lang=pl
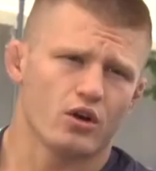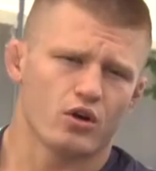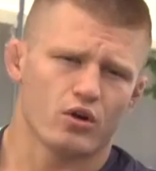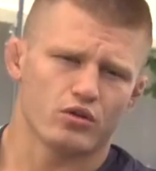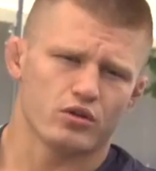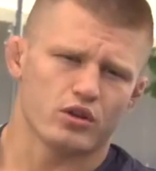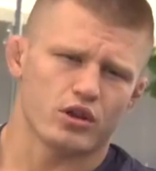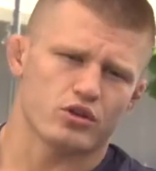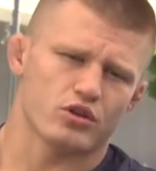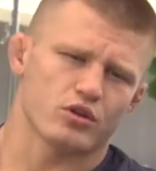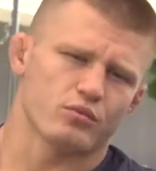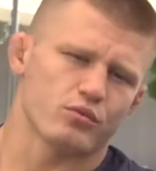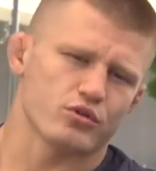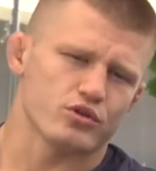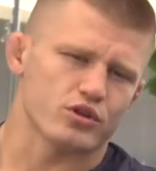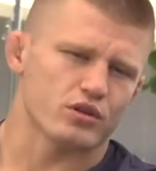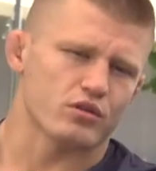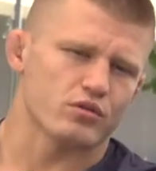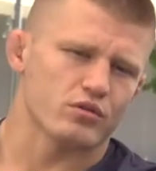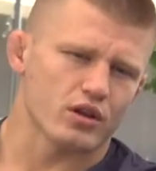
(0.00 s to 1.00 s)
oddać komuś
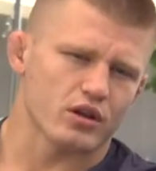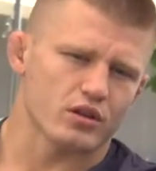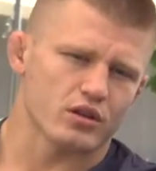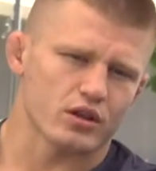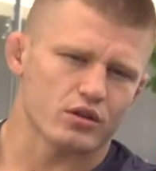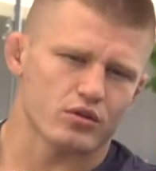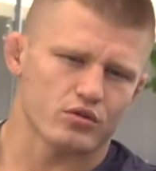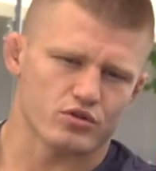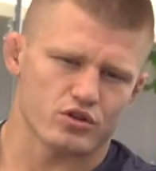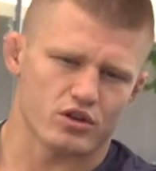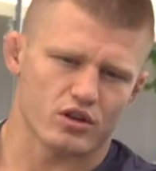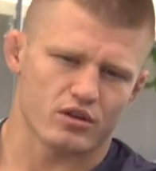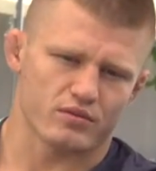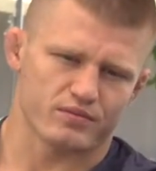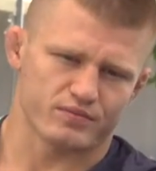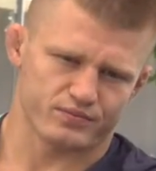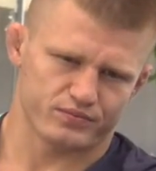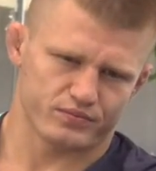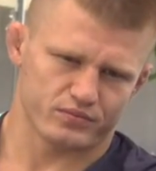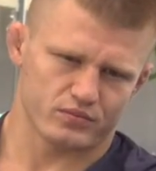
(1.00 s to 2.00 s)
szacunek za to, że
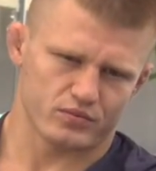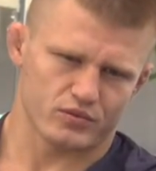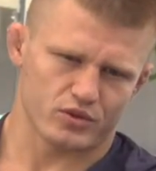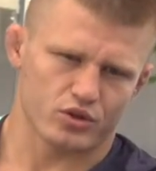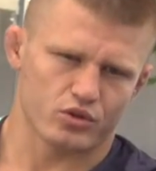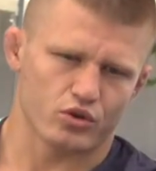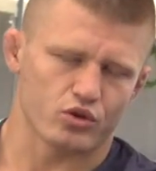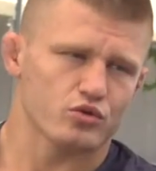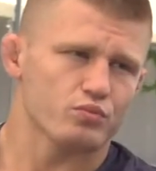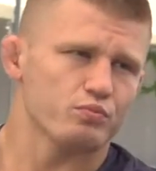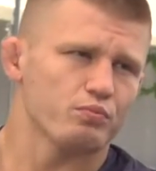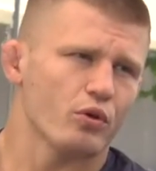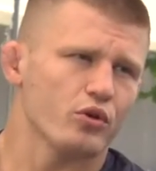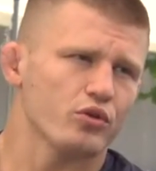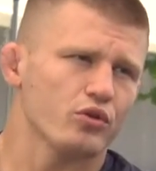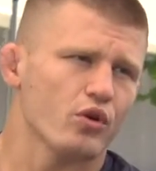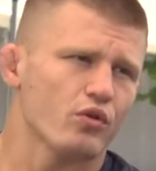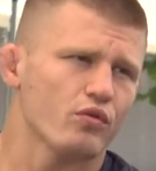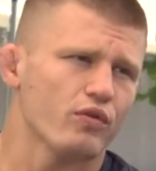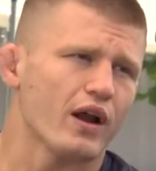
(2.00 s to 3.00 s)
ktoś
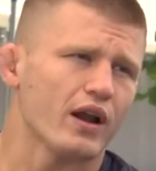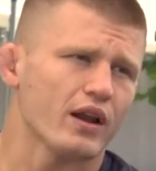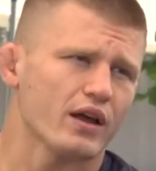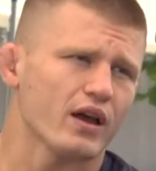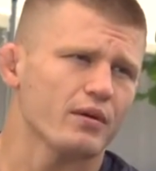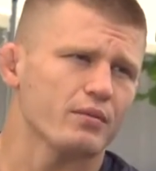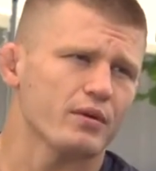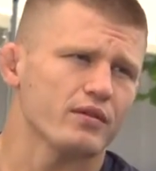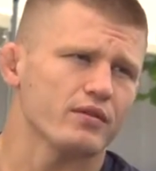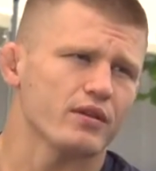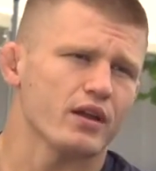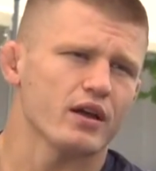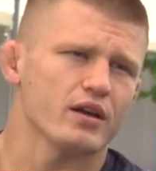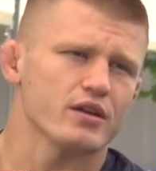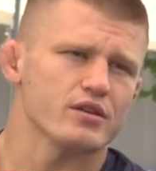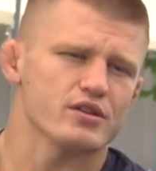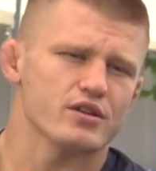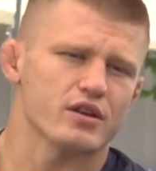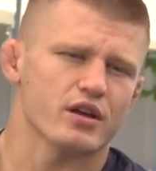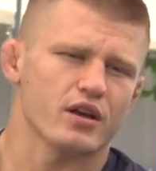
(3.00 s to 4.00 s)
podjął walkę,
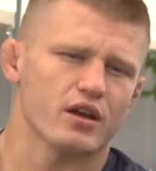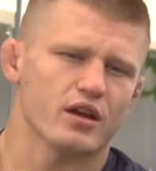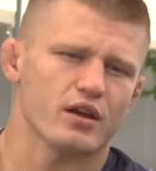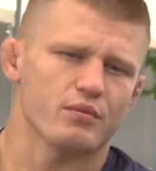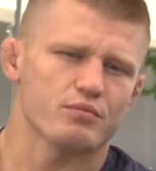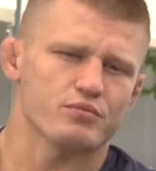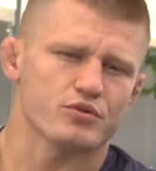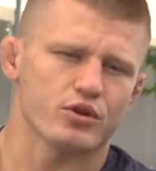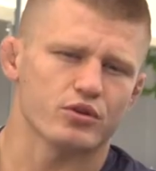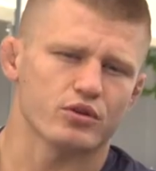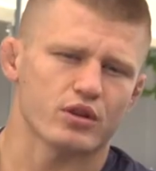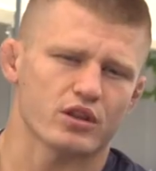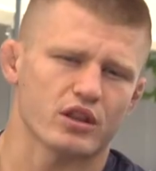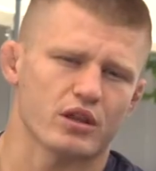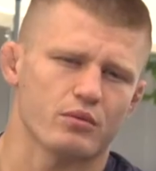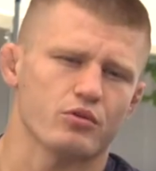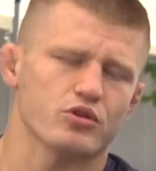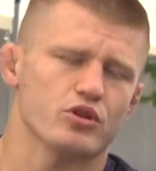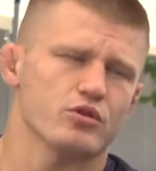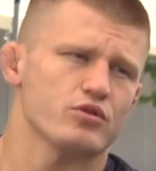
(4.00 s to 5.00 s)
prawda, że tak
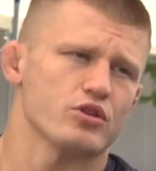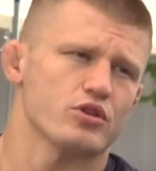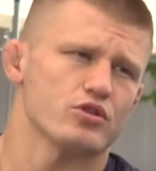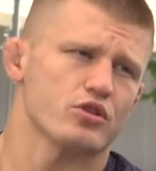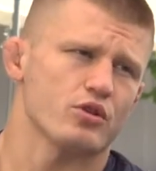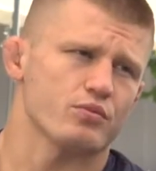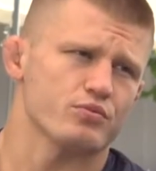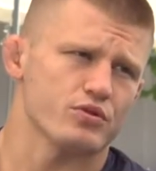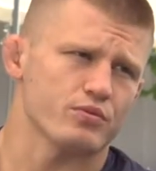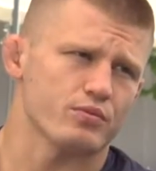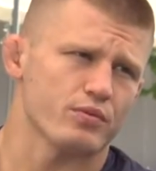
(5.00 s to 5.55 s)
samo się ciężko przy,